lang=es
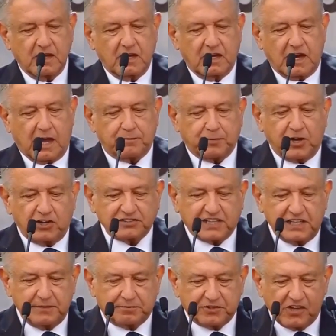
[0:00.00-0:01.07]
la
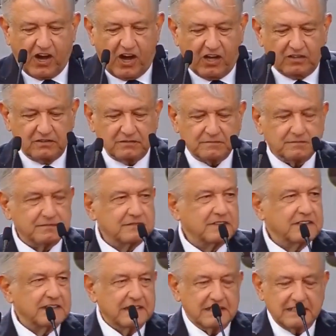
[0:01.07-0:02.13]
proscripción
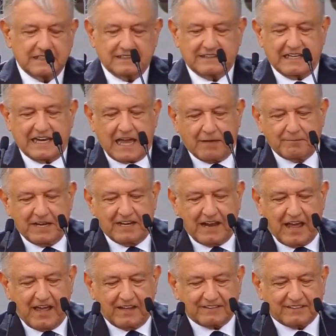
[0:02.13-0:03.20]
de la
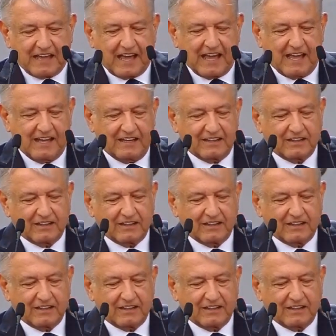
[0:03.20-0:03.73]
amenaza